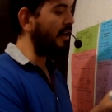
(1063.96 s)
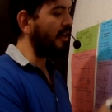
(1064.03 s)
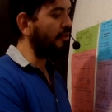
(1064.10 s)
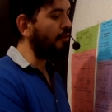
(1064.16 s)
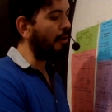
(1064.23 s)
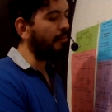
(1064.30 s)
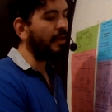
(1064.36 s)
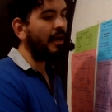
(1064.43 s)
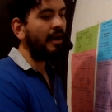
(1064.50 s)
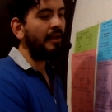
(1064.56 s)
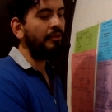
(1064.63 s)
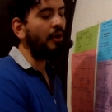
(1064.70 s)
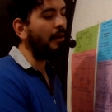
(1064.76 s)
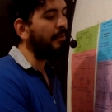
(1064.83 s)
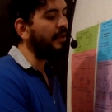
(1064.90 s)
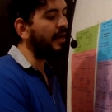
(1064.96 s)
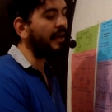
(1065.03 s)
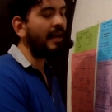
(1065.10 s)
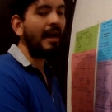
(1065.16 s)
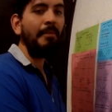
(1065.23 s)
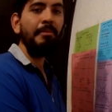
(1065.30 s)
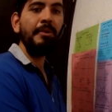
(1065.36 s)
que no, había, no habría
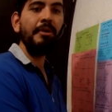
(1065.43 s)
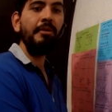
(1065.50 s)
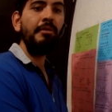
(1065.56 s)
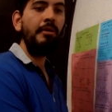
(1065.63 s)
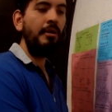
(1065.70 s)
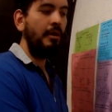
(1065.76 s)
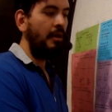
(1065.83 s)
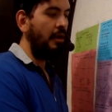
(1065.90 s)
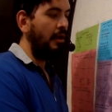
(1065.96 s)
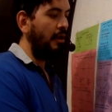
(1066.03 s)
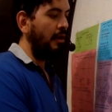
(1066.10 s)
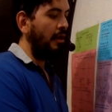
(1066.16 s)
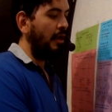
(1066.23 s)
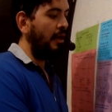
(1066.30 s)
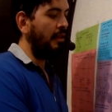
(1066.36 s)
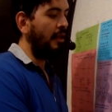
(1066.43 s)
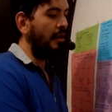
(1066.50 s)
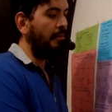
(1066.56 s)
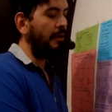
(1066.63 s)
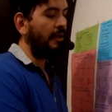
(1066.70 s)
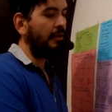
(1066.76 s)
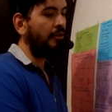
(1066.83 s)
cambio en el
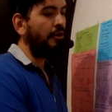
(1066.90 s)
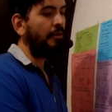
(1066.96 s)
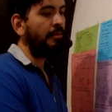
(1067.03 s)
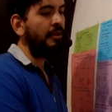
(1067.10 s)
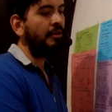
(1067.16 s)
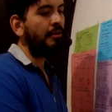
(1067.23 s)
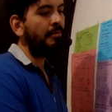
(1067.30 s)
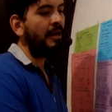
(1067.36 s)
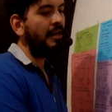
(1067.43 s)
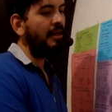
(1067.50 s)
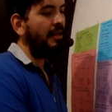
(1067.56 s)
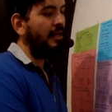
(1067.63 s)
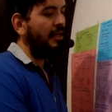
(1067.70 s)
vector binormal.